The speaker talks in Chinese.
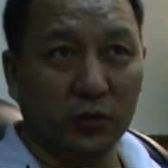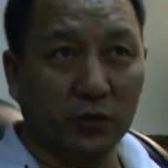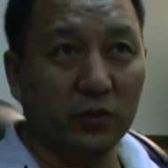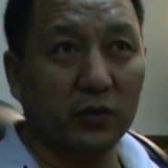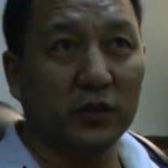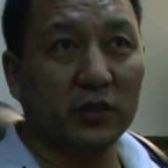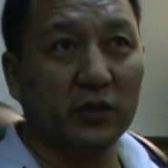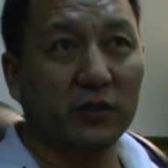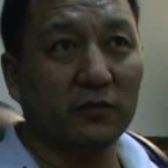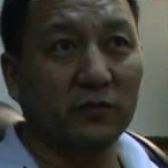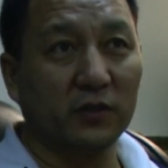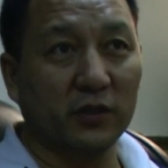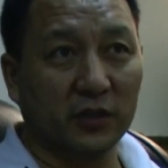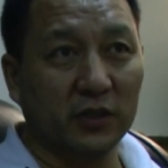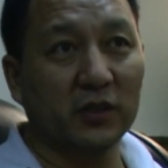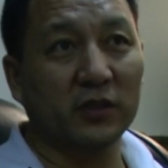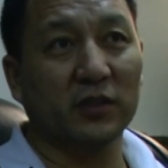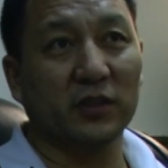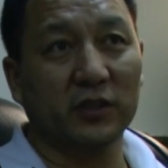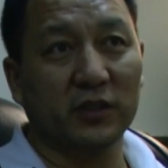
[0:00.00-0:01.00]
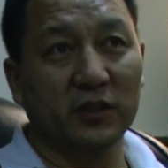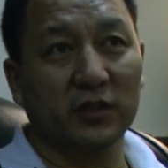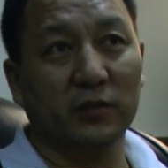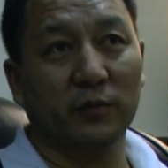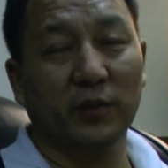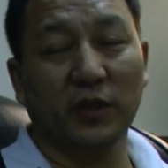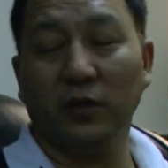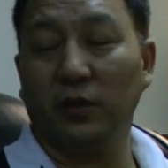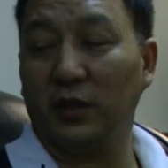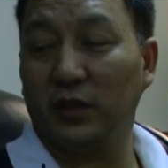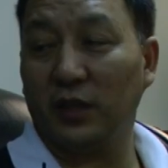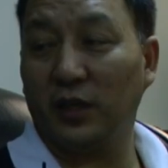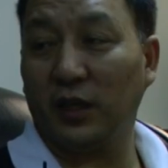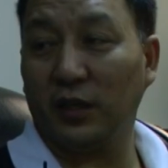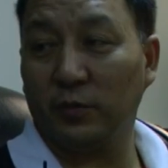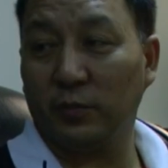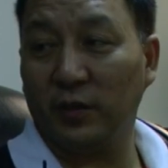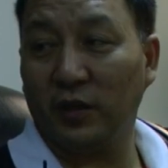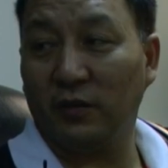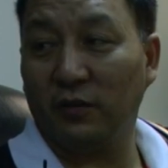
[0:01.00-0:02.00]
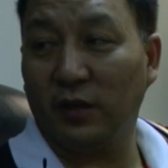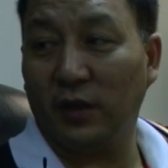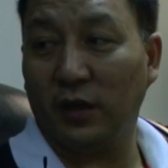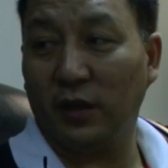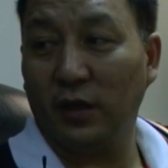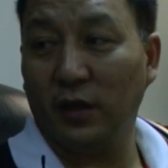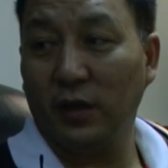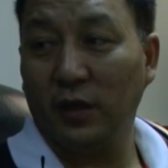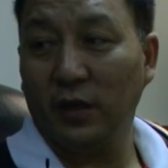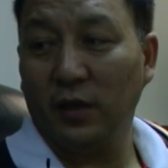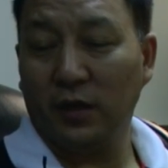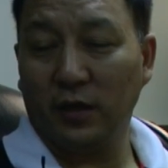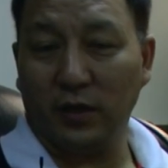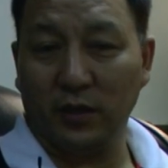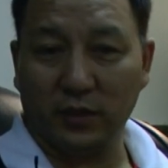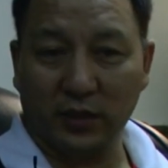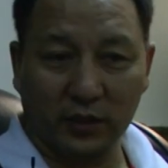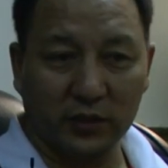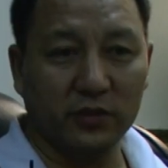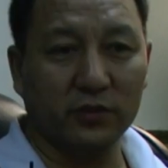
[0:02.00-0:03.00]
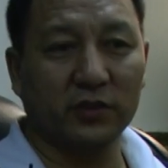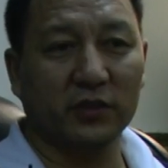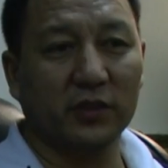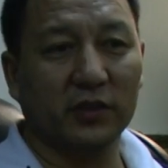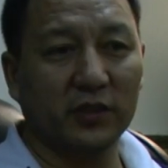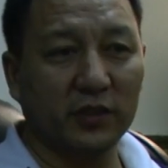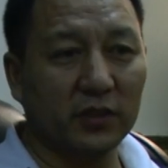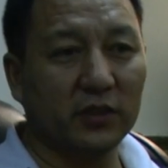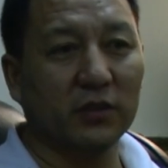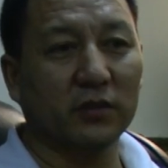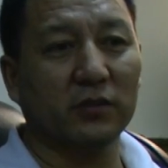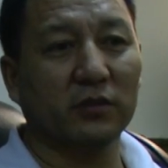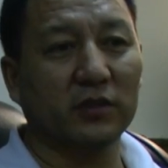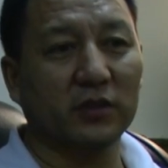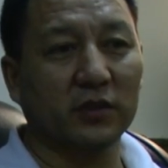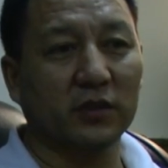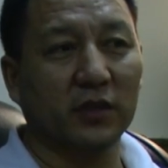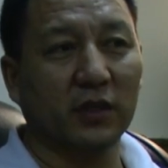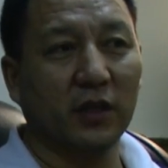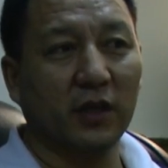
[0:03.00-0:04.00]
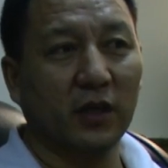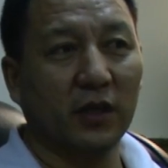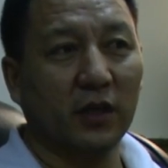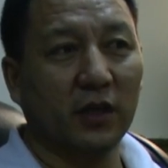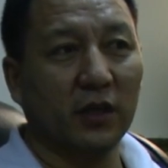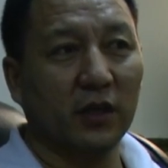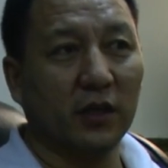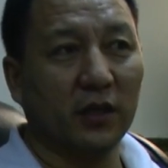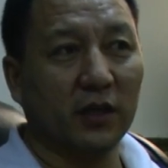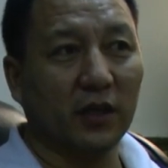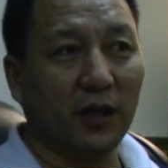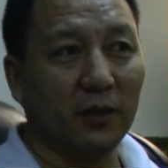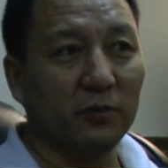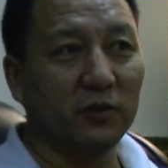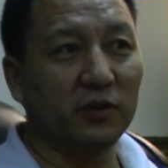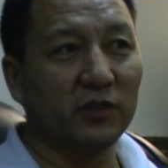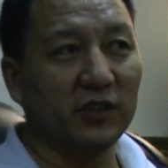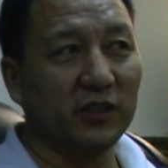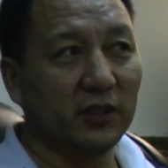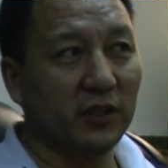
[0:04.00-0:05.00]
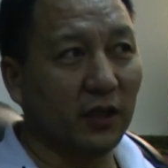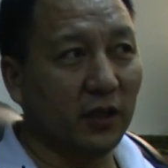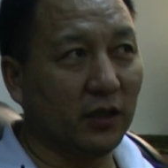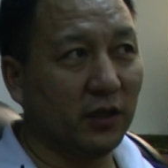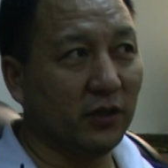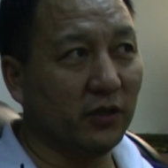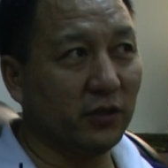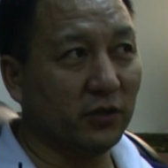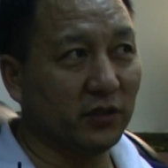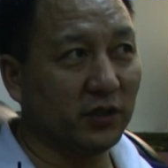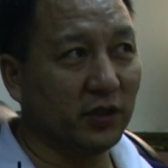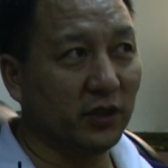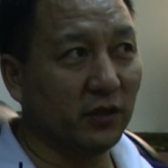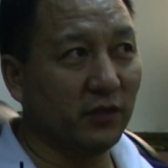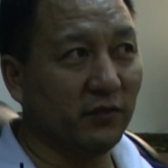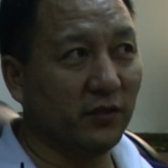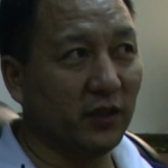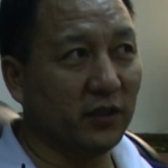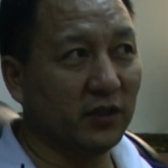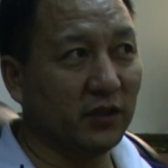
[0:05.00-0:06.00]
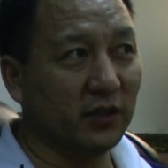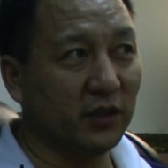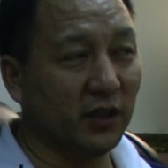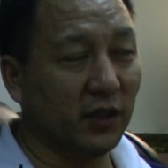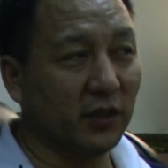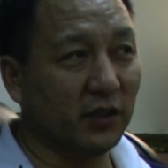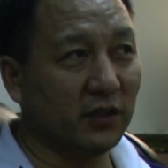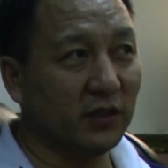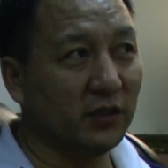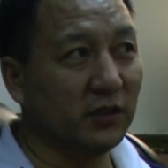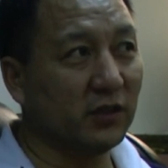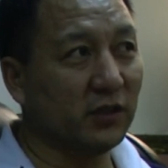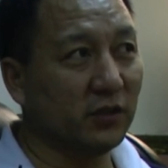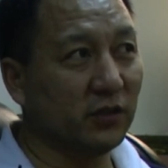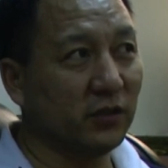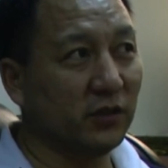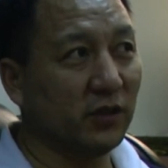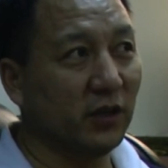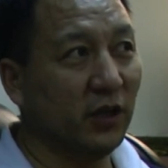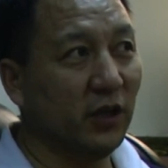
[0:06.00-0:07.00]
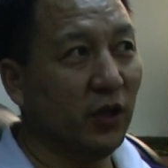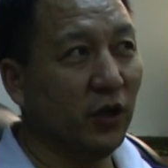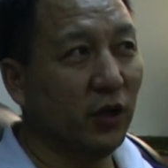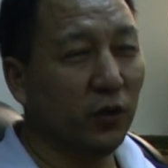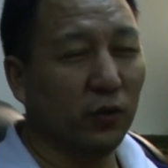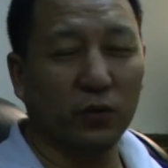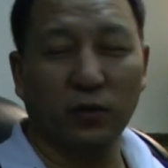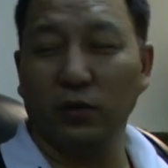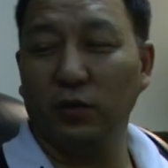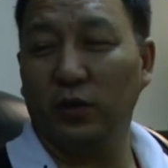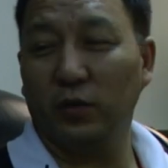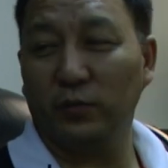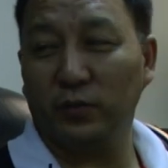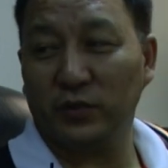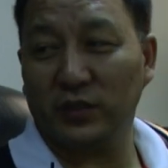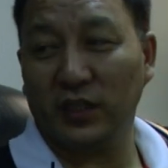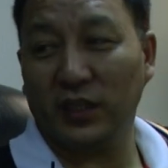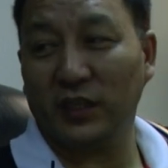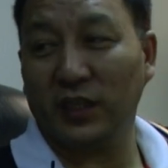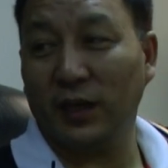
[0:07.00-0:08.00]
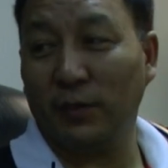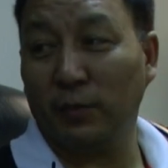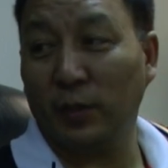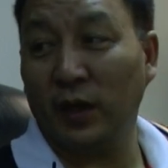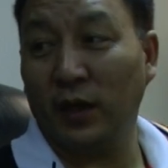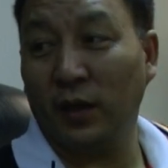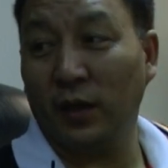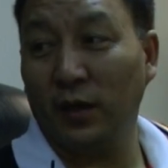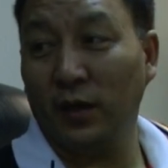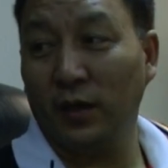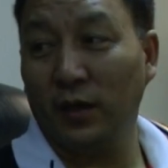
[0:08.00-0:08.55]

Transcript: 中国政府的政策其实没有很大的变化，呃，他就是一直都是，呃，拿不出其他更有效的方式，他的政策就是胡萝卜加大棒。